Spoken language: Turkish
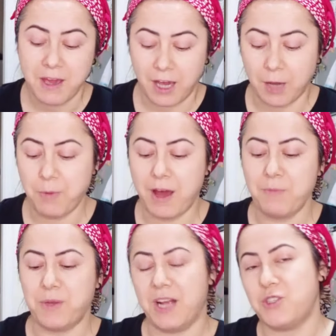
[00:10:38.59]
Ama
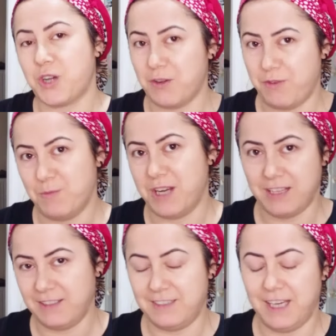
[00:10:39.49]
birazcık kafam
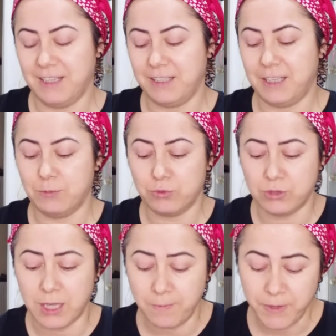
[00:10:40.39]
rahatladı yani yine
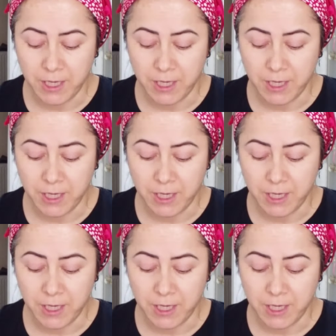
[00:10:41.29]
bundan.